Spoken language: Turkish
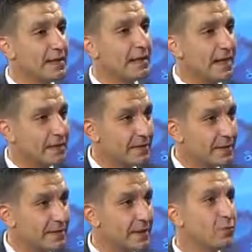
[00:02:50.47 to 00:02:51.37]
iyi gelseydi
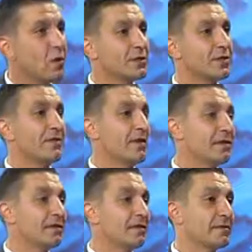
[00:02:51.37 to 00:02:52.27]
Fed bu akşam
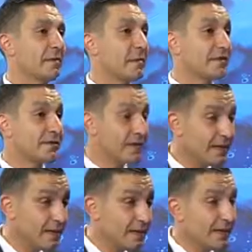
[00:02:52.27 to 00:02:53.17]
faiz arttıramazdı.